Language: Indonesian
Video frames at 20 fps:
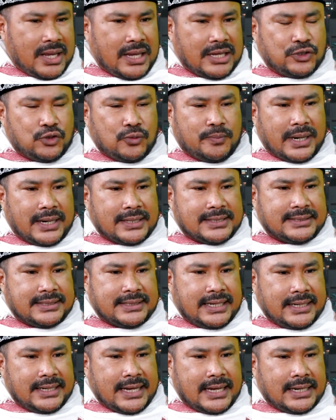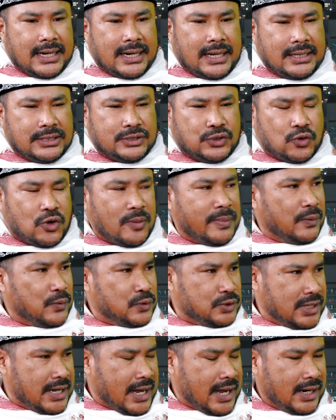Isu Palestina ini adalah isu
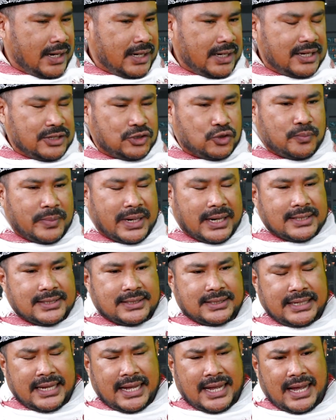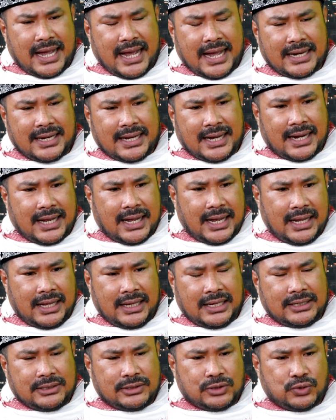kemanusiaan, isu Palestina
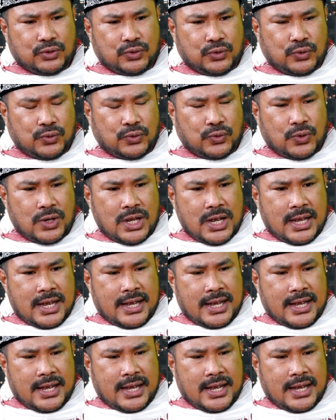adalah isu